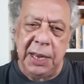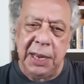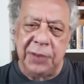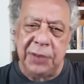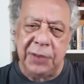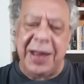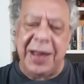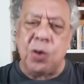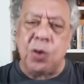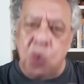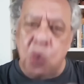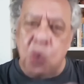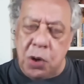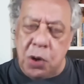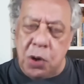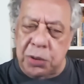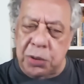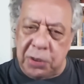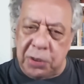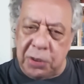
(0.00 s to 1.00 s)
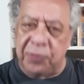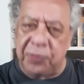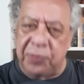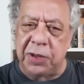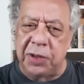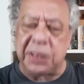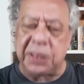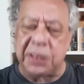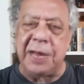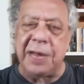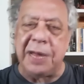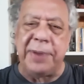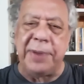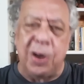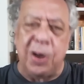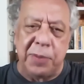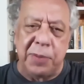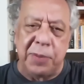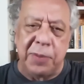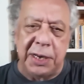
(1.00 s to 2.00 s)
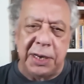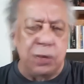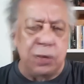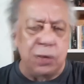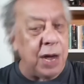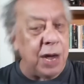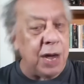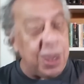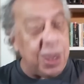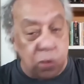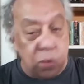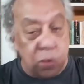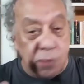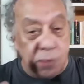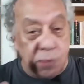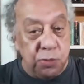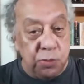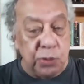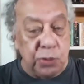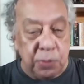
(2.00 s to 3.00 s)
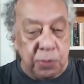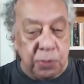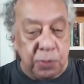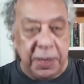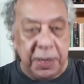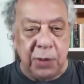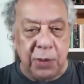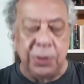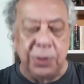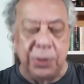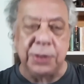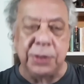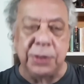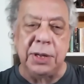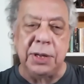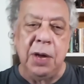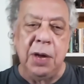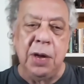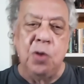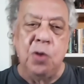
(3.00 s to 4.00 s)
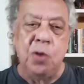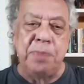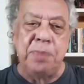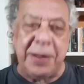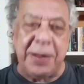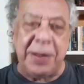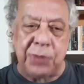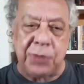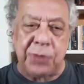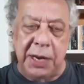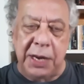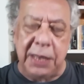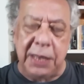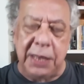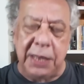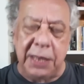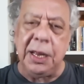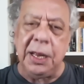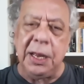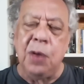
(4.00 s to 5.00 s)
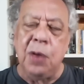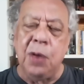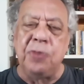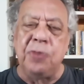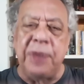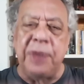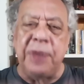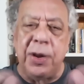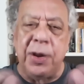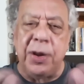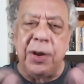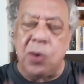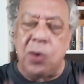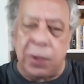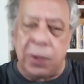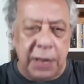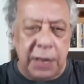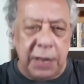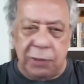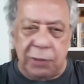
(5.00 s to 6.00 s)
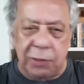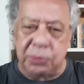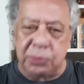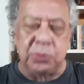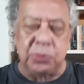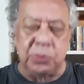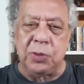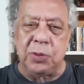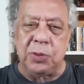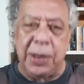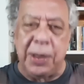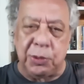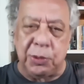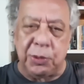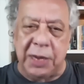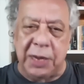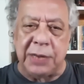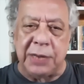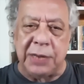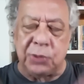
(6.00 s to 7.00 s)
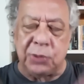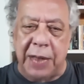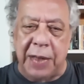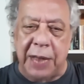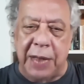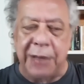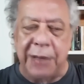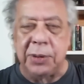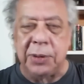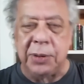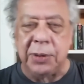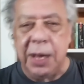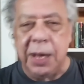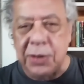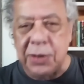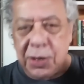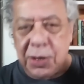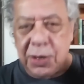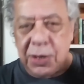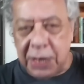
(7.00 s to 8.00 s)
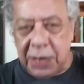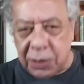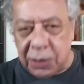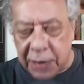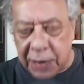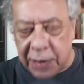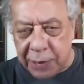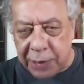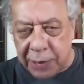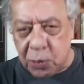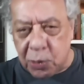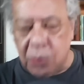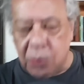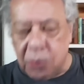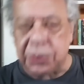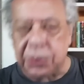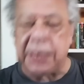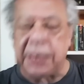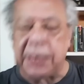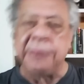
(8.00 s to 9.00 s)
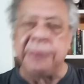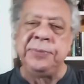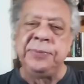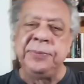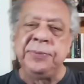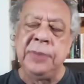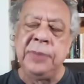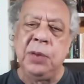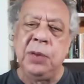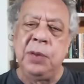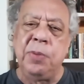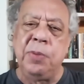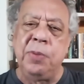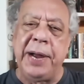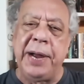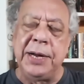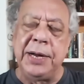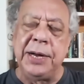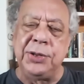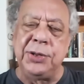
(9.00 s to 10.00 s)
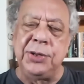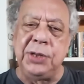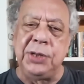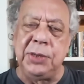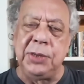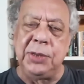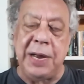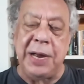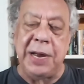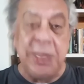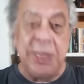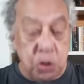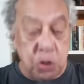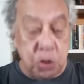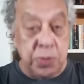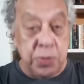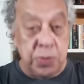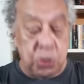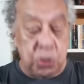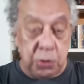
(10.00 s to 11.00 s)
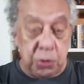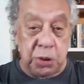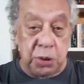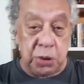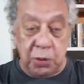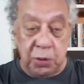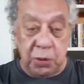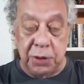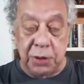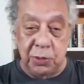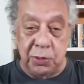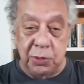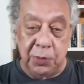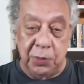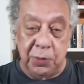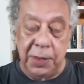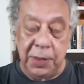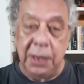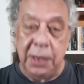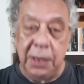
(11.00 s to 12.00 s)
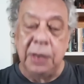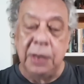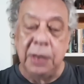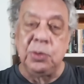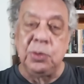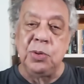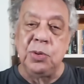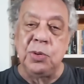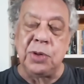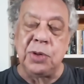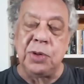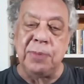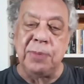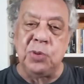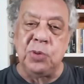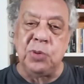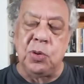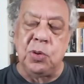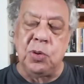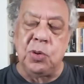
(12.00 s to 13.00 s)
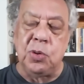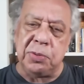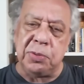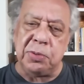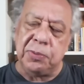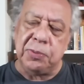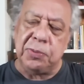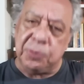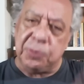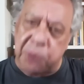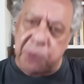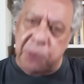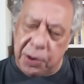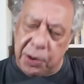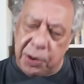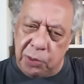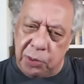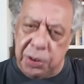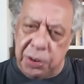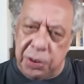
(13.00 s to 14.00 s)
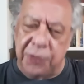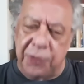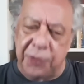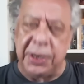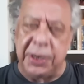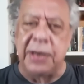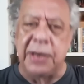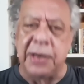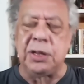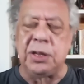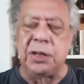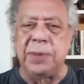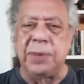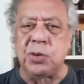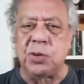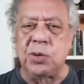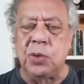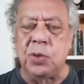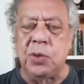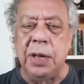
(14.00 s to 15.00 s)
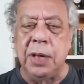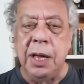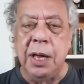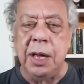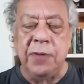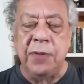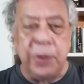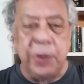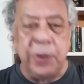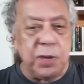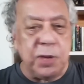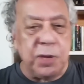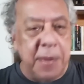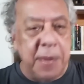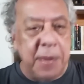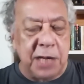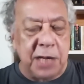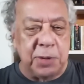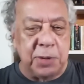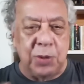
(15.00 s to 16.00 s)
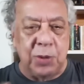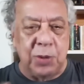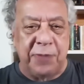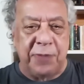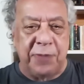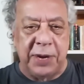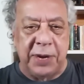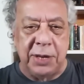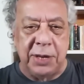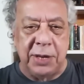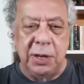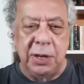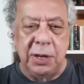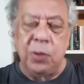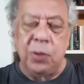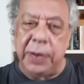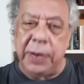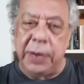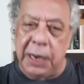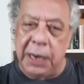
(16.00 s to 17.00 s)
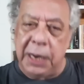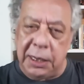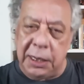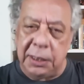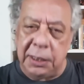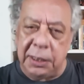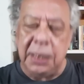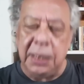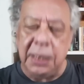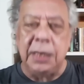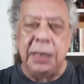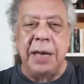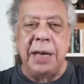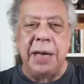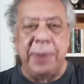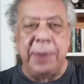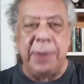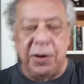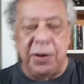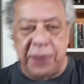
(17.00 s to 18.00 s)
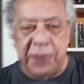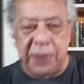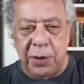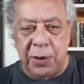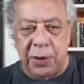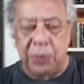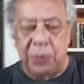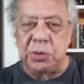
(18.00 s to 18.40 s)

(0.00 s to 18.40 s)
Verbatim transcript: Dá gosto de ver esse Gabriel Menino, aliás, jogou muito bem hoje, o Patrick, o Veron, que é um garoto encantado, já tinha entrado contra o Bragantino. Aliás, as substituições do, do Luxemburgo, hoje, por causa do Luiz Adriano que se machucou, foram as mesmas na frente, William e Gabriel Veron.